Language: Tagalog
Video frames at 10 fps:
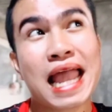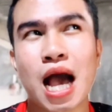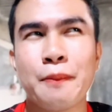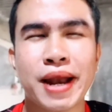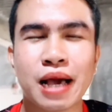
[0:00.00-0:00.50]

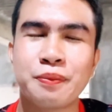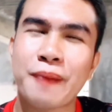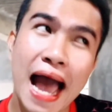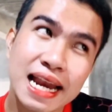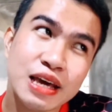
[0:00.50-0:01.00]
lang nga
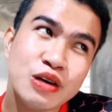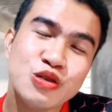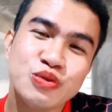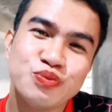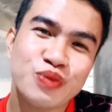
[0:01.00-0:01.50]

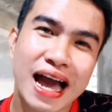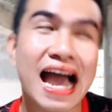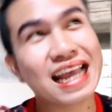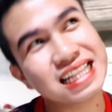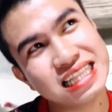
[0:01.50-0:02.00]
panagbaliw,
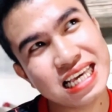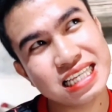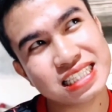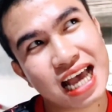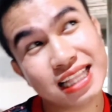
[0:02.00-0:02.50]
at
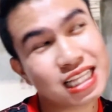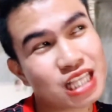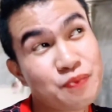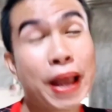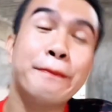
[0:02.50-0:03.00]
least
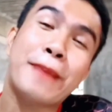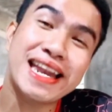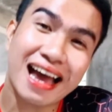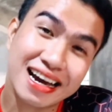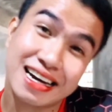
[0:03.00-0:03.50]
adati
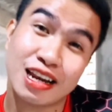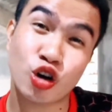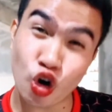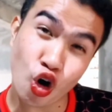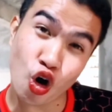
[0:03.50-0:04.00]

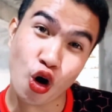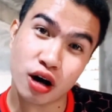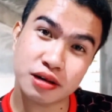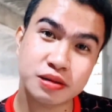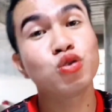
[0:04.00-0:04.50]
ipanpanakil ko.
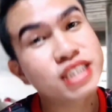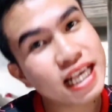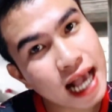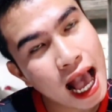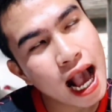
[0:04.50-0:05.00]
No
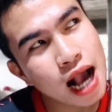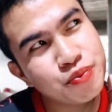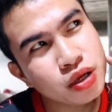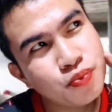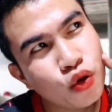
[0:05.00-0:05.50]
si kang
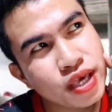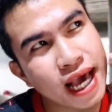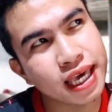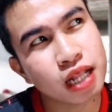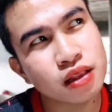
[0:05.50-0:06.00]

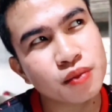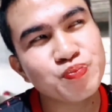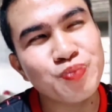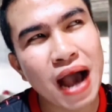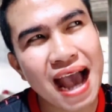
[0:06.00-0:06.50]
agbuybuya ket
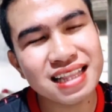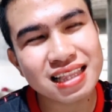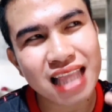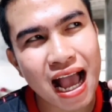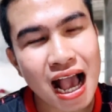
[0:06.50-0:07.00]

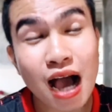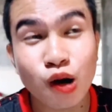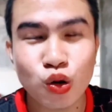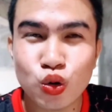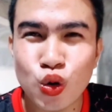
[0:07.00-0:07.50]
Padata nga
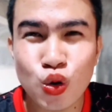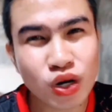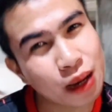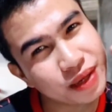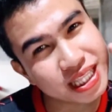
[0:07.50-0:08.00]

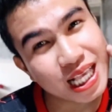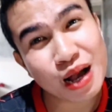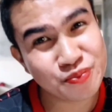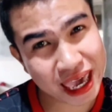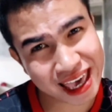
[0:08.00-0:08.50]
kagurguram iti
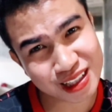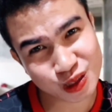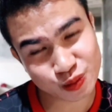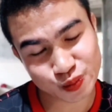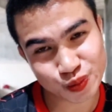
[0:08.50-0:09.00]

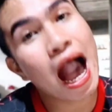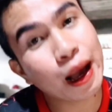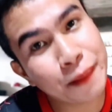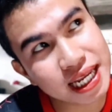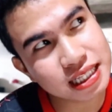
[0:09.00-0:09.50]
kabit.
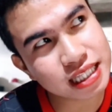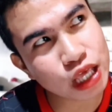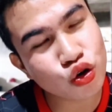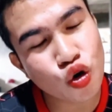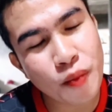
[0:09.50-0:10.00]
Agbalin
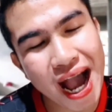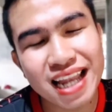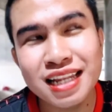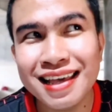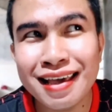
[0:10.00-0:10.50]
tayo kung mga
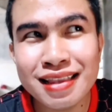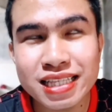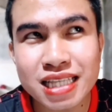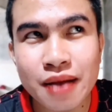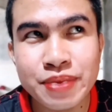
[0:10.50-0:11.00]
linis
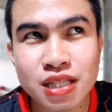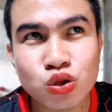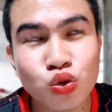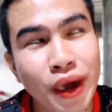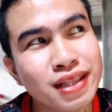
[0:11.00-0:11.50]
kabit
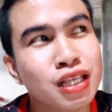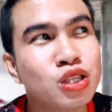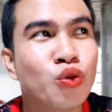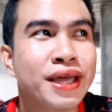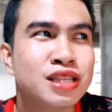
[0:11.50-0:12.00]

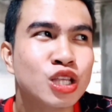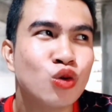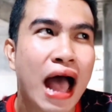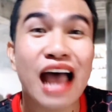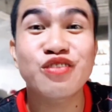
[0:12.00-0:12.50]

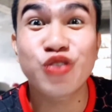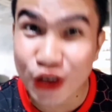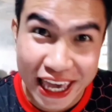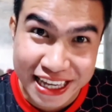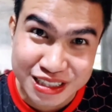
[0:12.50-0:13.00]
2022
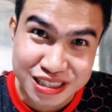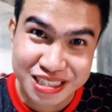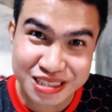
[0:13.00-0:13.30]
advocate.